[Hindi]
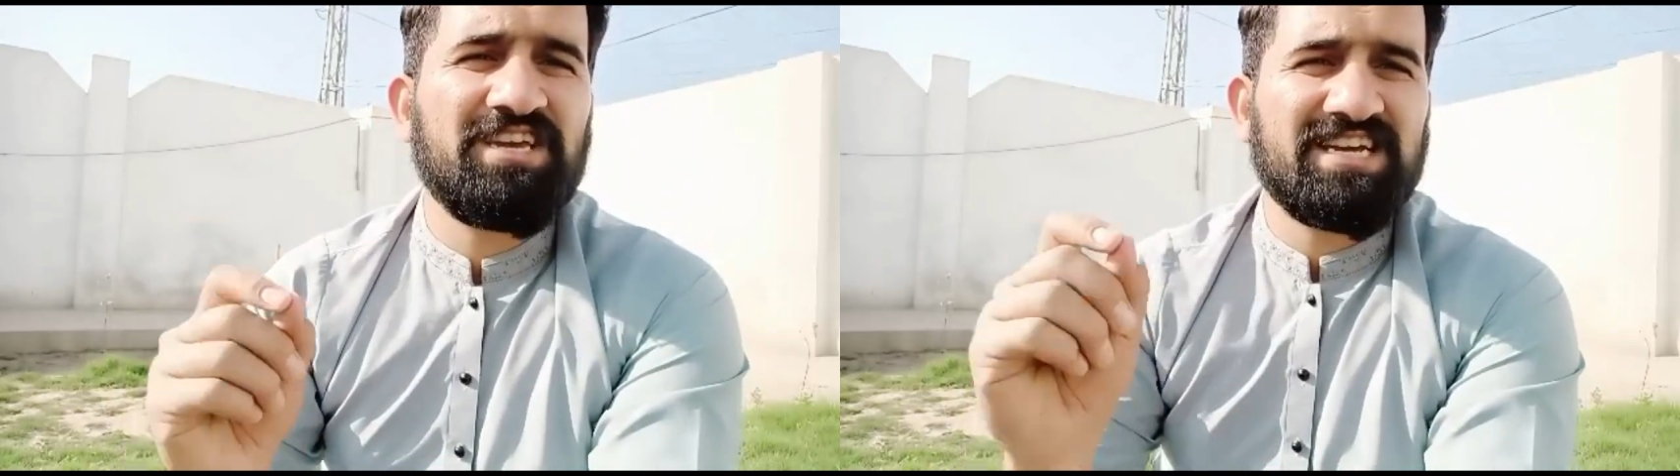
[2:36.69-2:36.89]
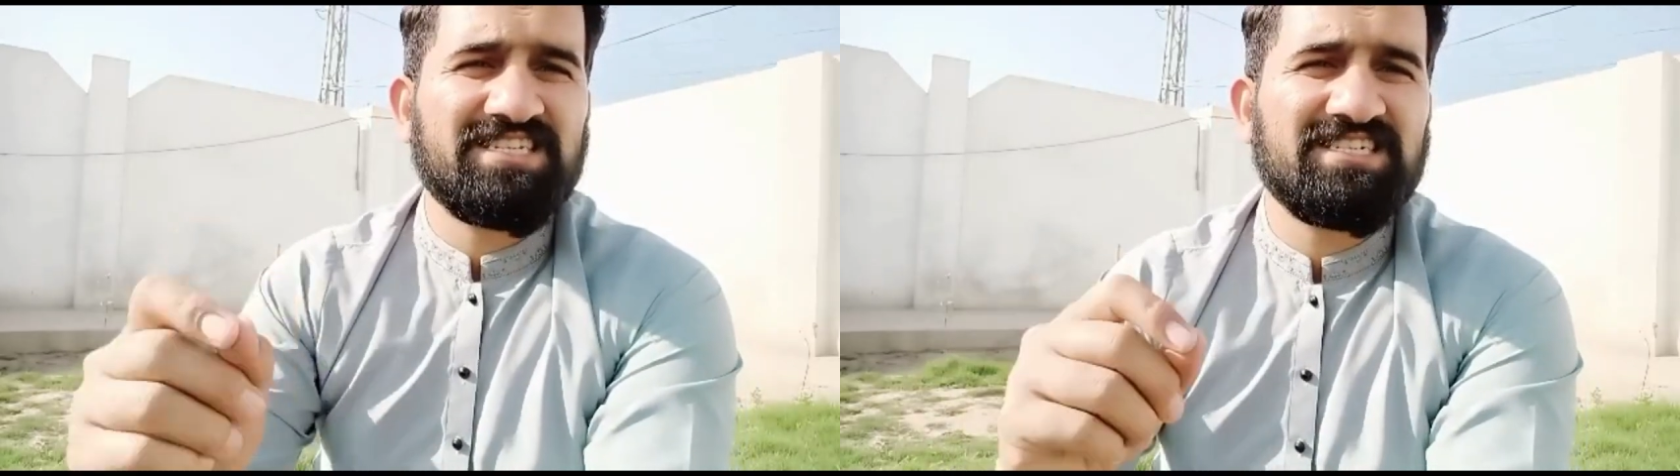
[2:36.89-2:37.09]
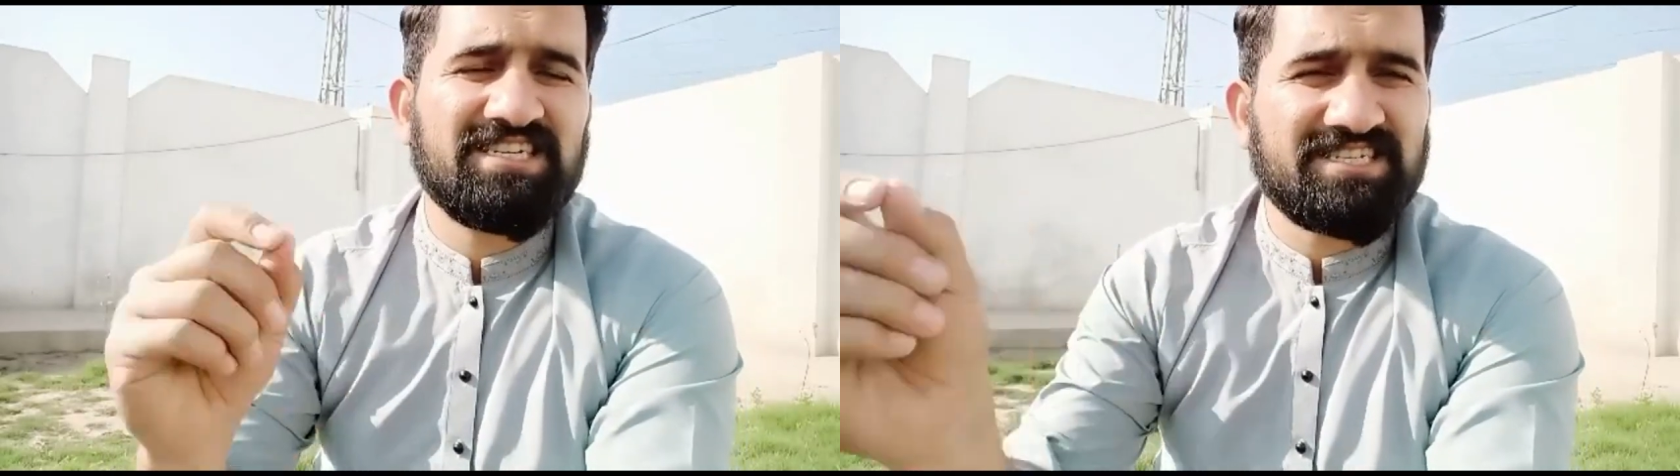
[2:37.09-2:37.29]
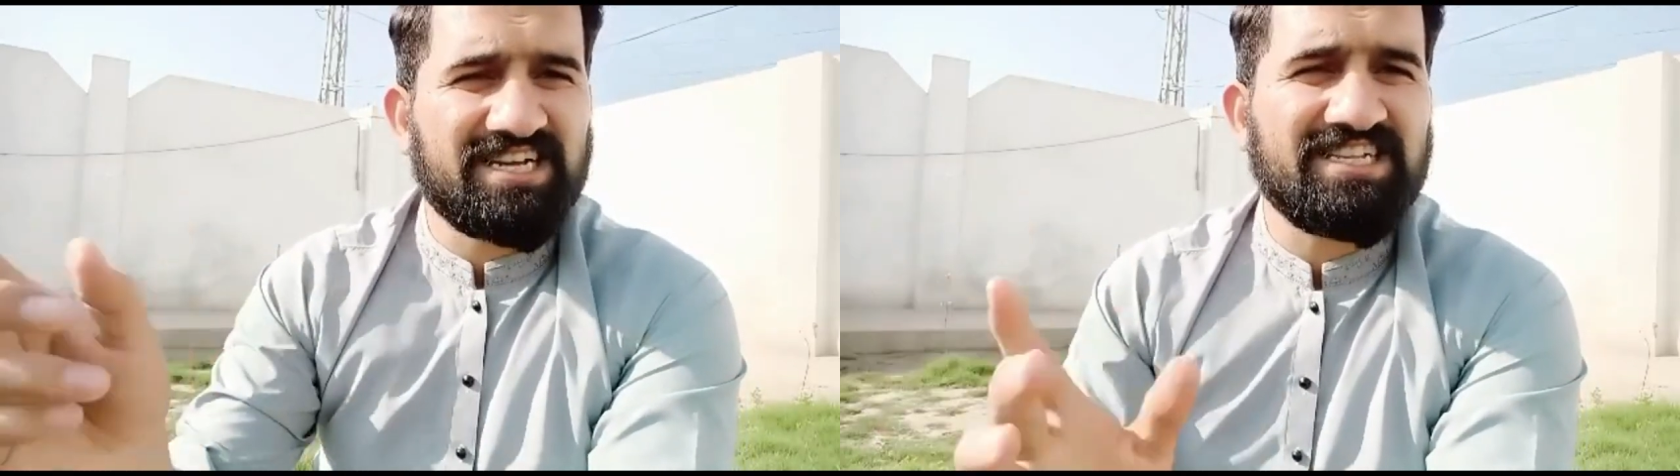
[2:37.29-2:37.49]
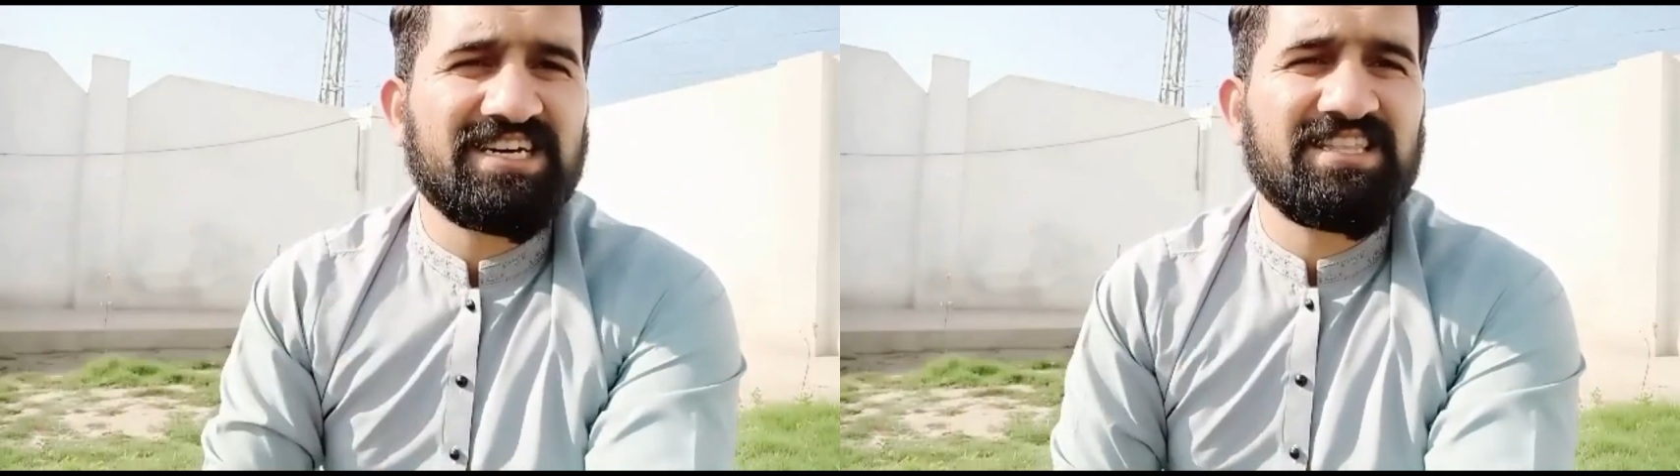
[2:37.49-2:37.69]
चीज़ें चल
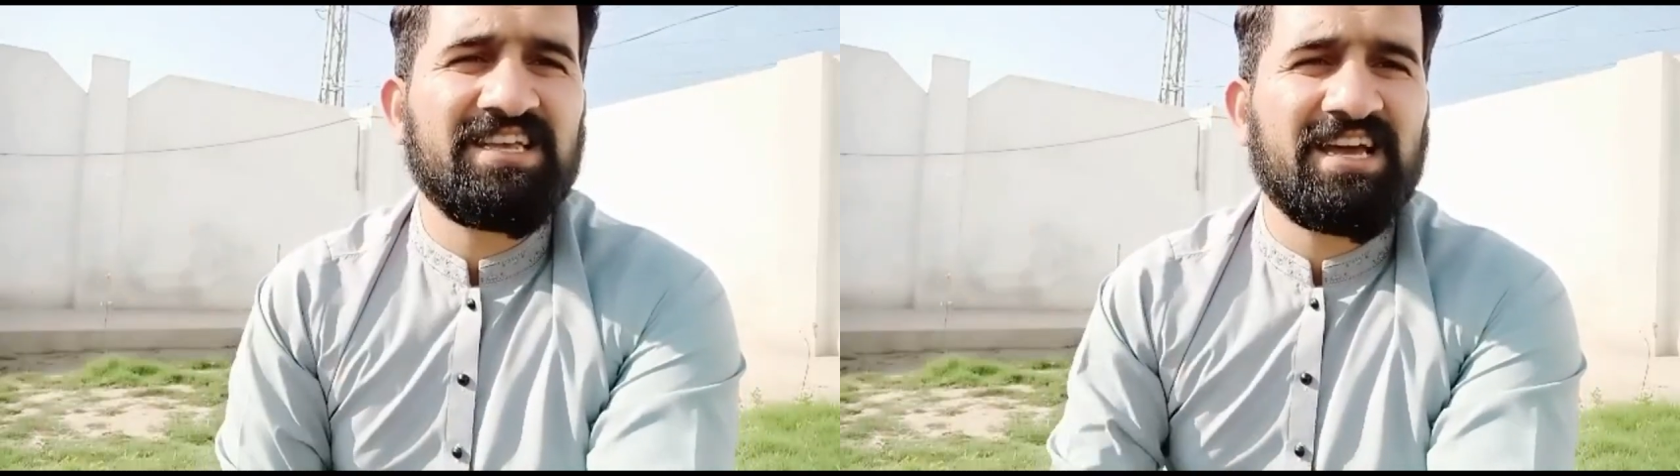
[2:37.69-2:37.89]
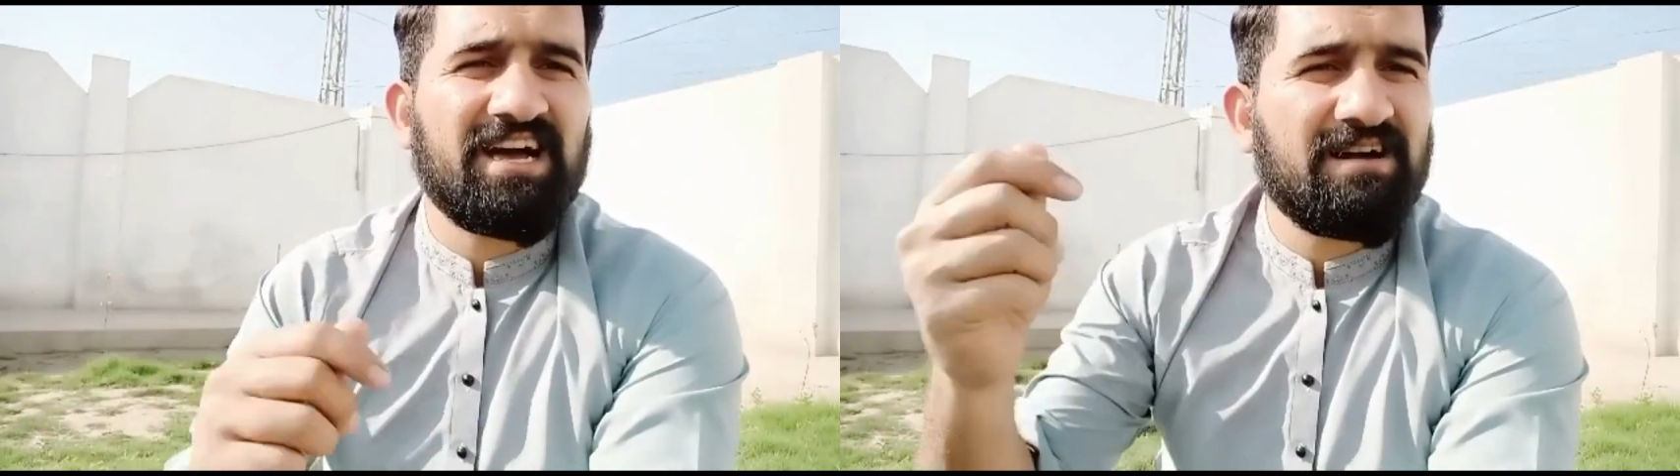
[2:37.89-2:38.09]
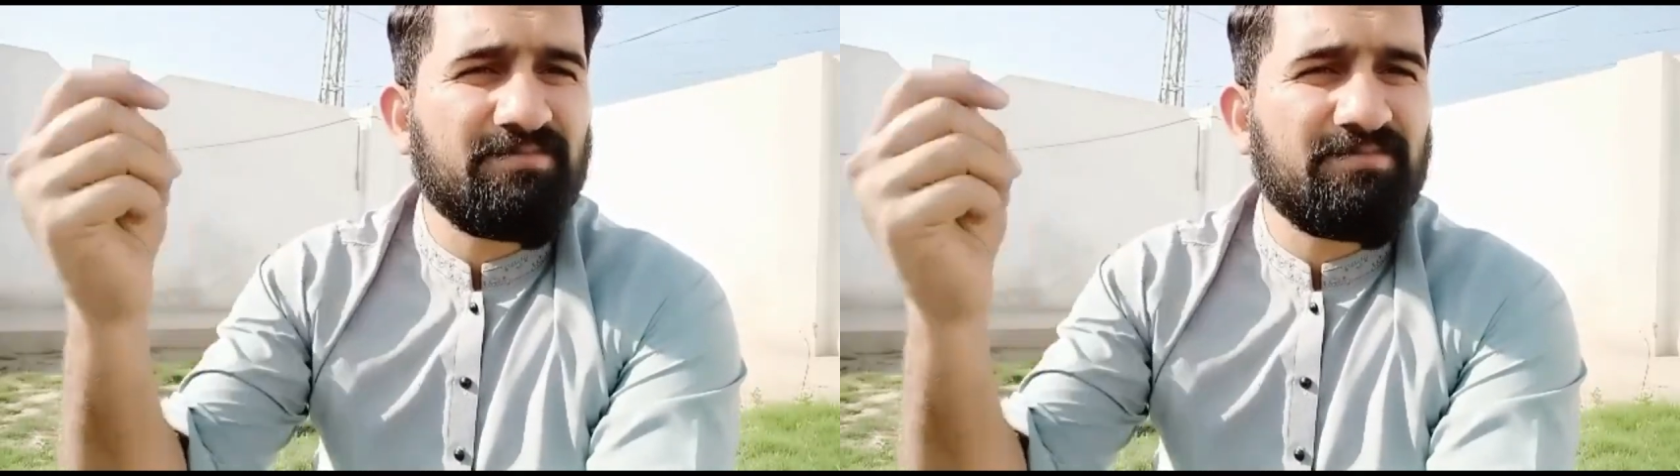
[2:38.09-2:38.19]
जाती हैं आपका